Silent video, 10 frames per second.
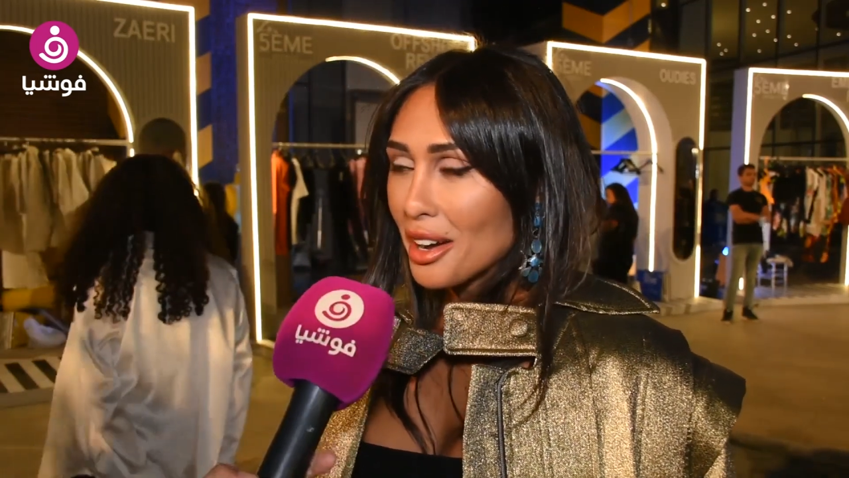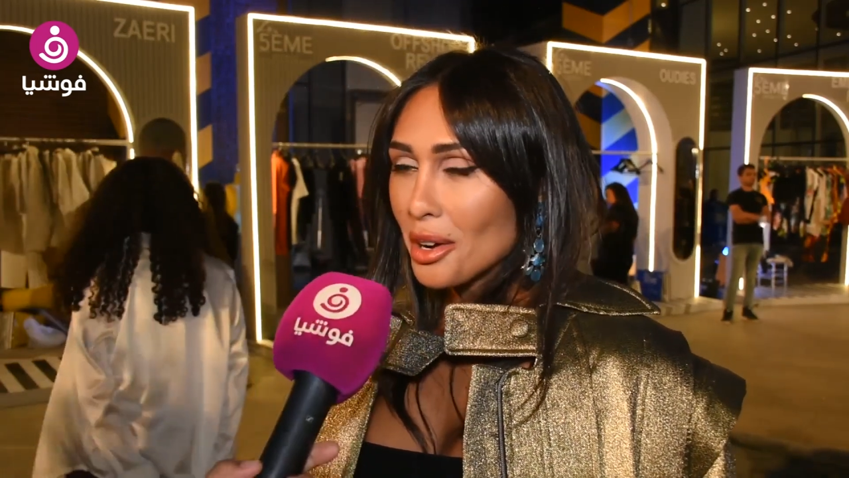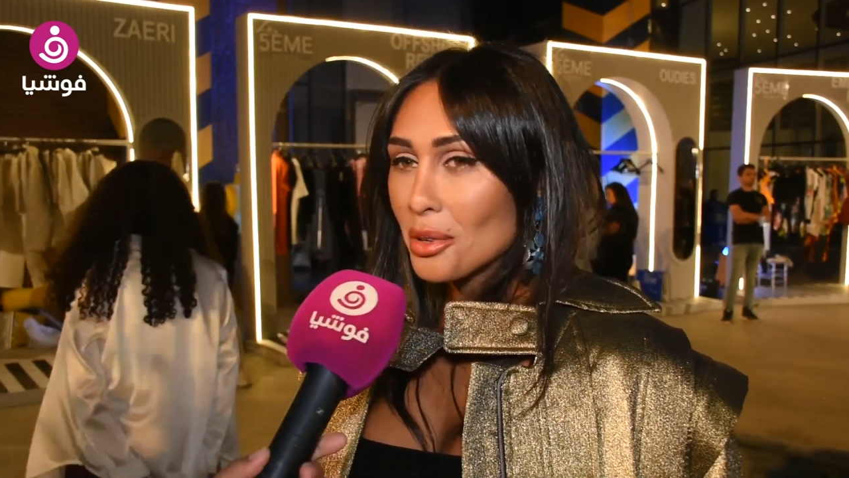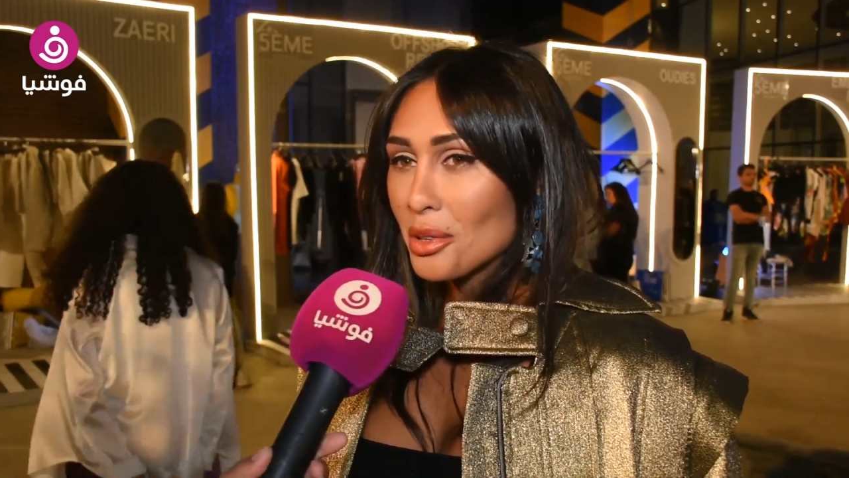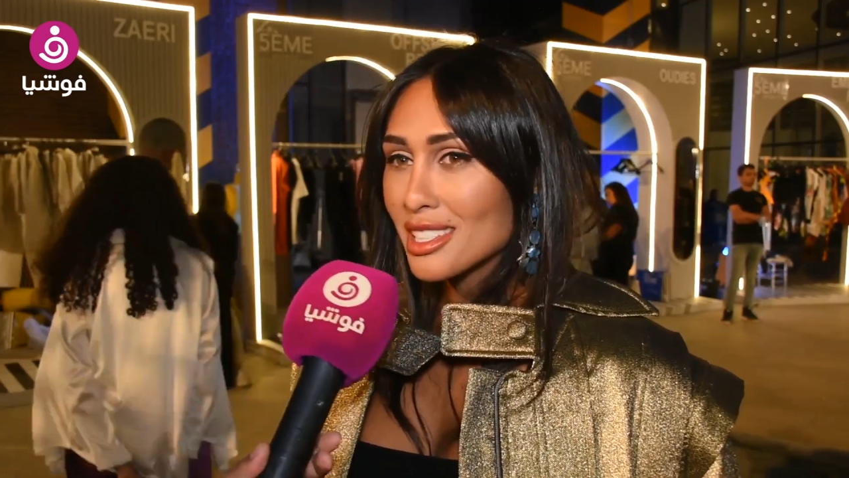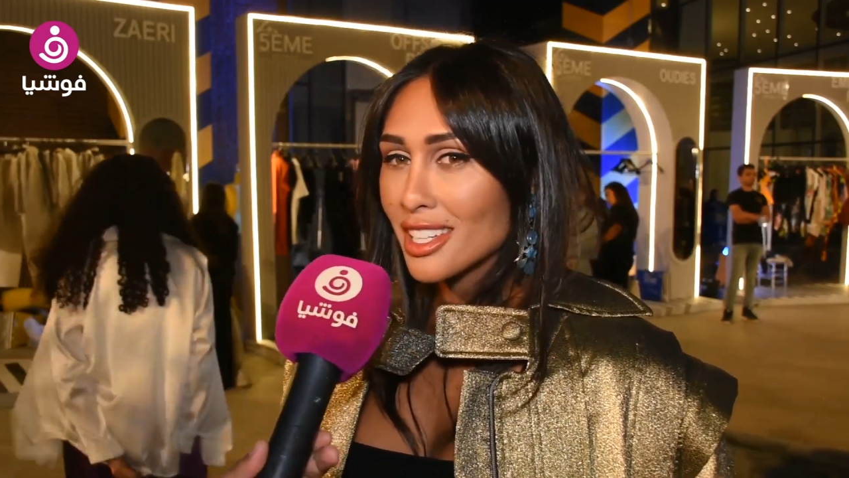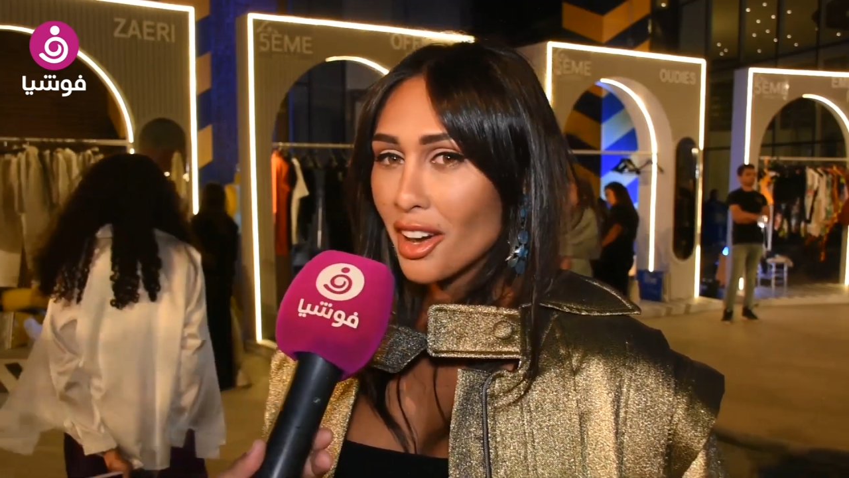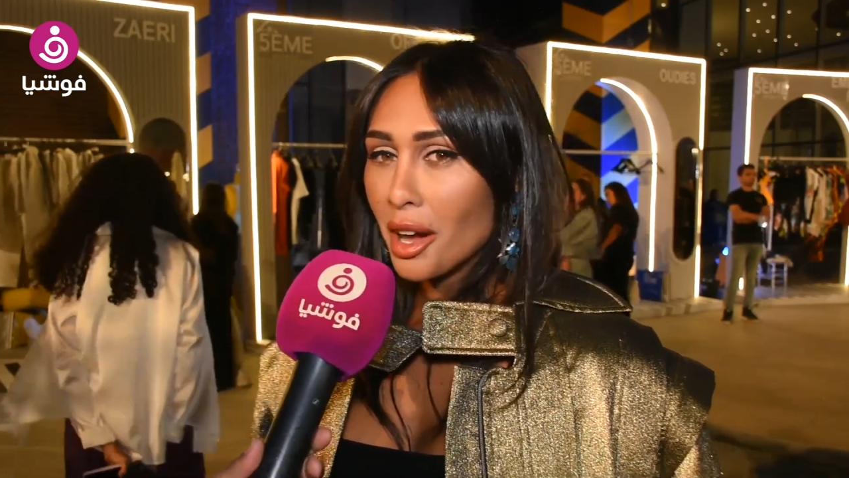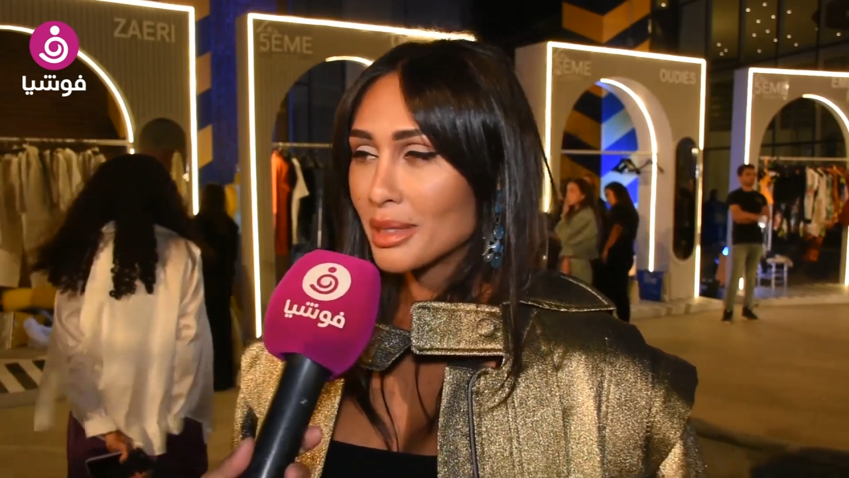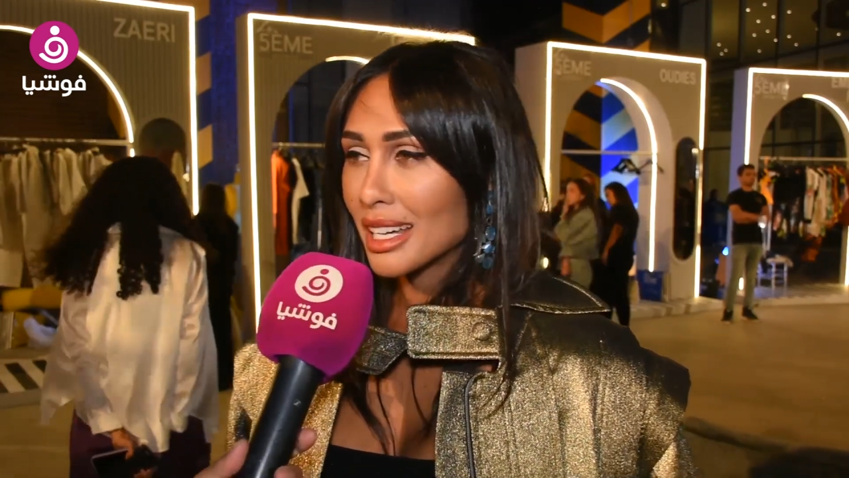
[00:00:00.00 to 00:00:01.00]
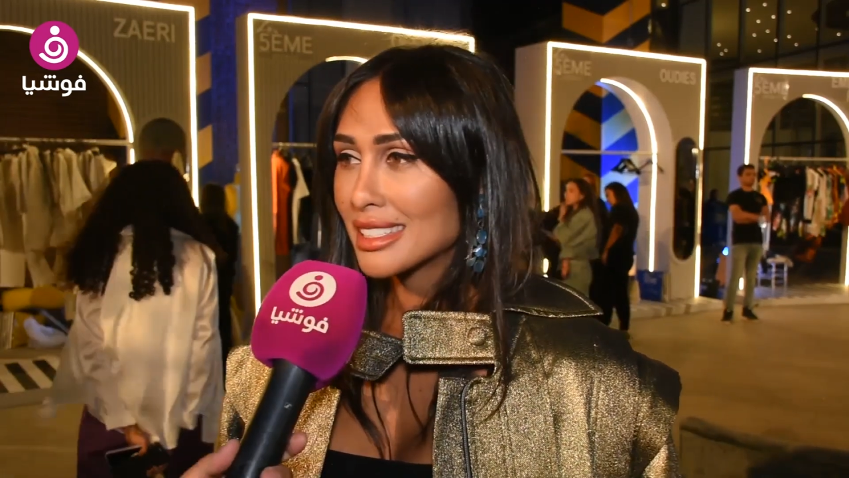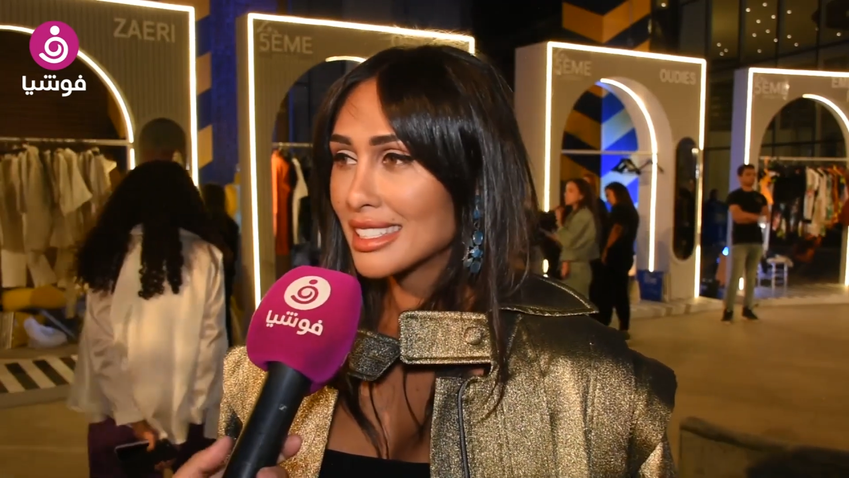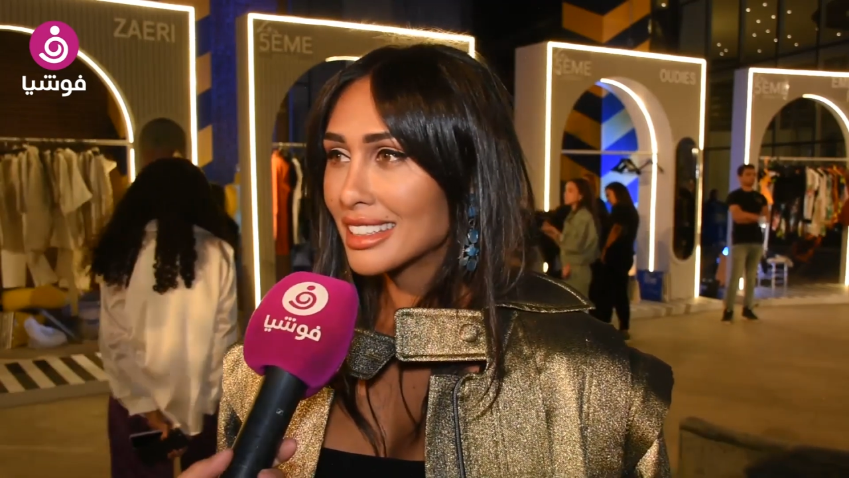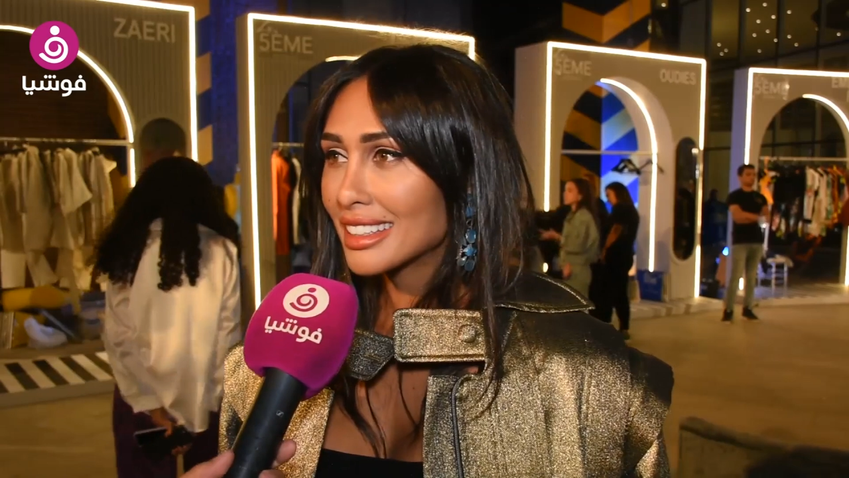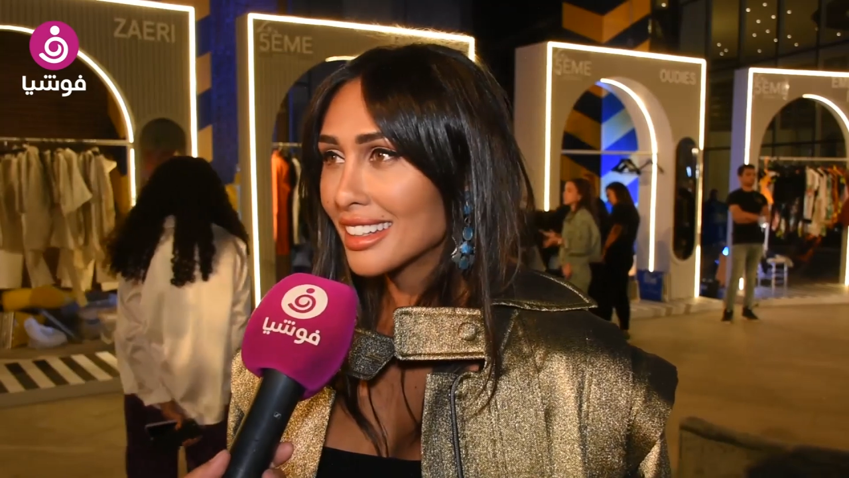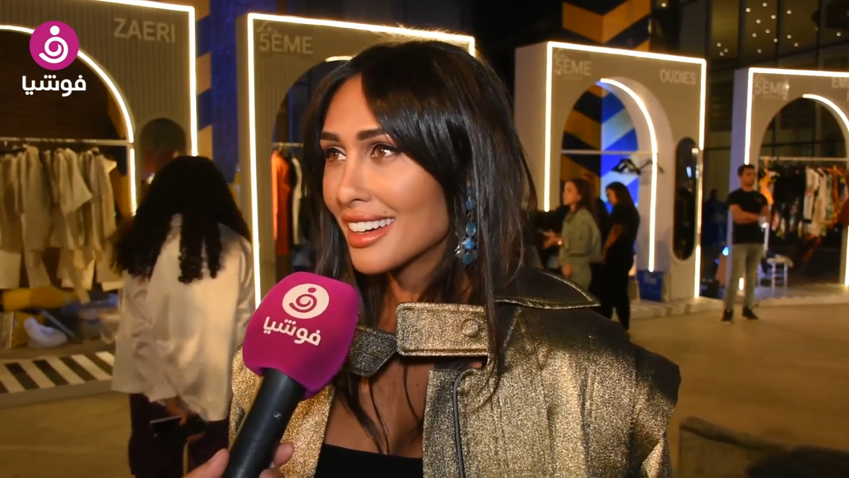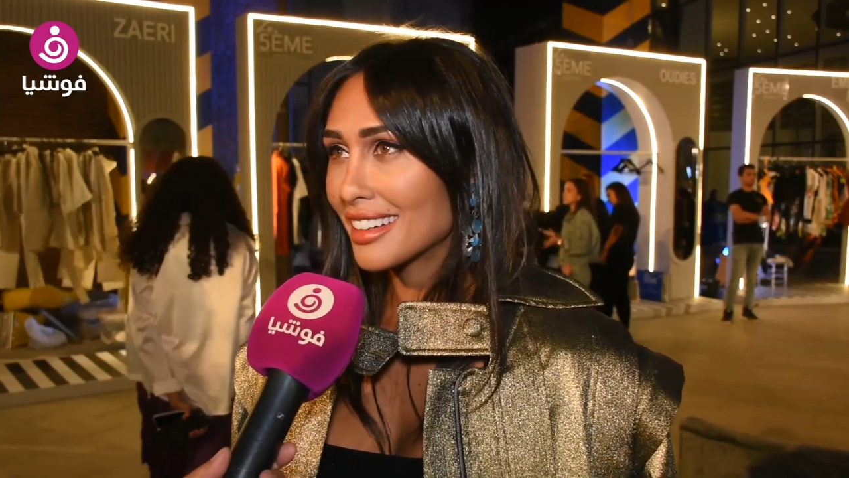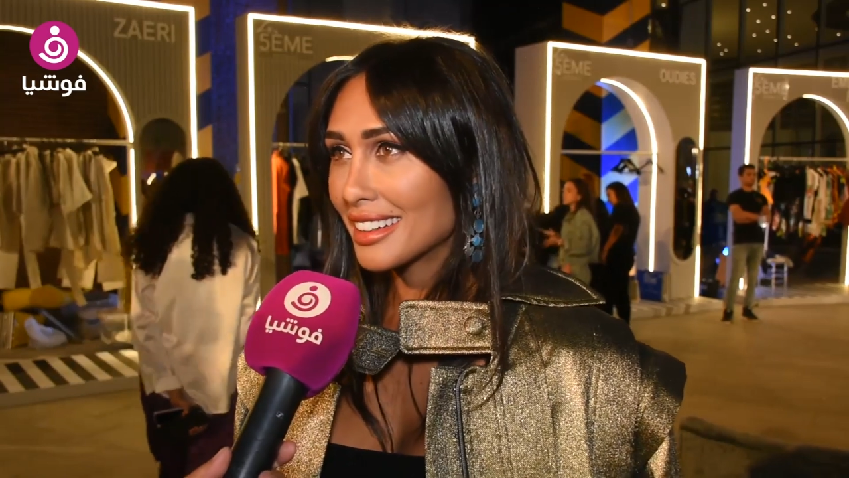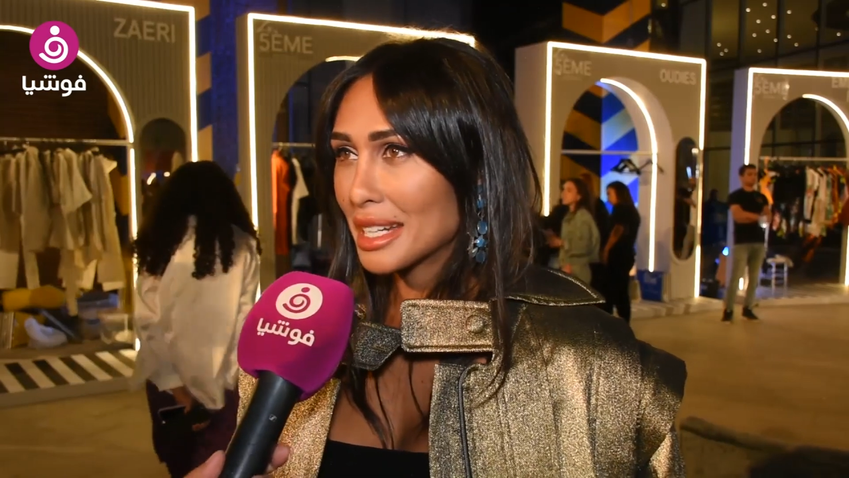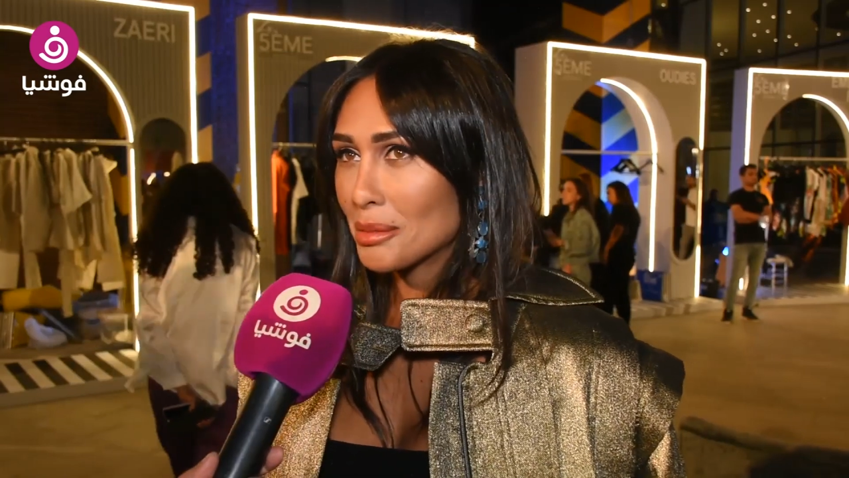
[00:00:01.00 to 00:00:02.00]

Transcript: هو الصراحة بتاعتي آه،